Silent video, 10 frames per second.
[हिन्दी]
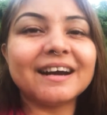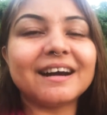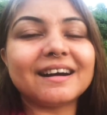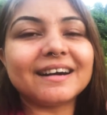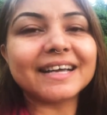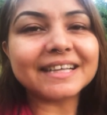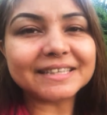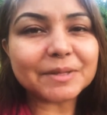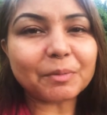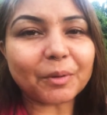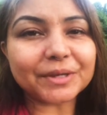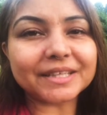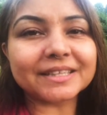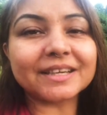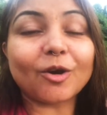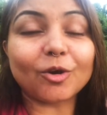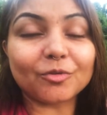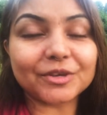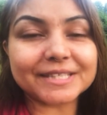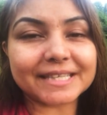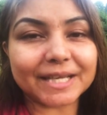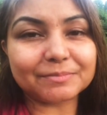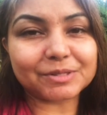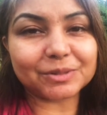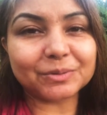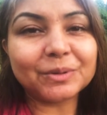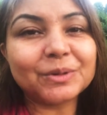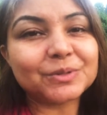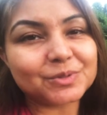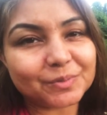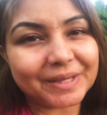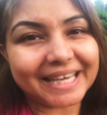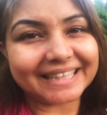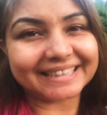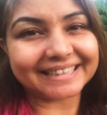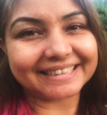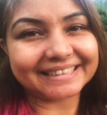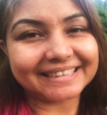अ हेल्दी बॉडी ऑलवेज हेल्प्स यू टू बी हेल्दी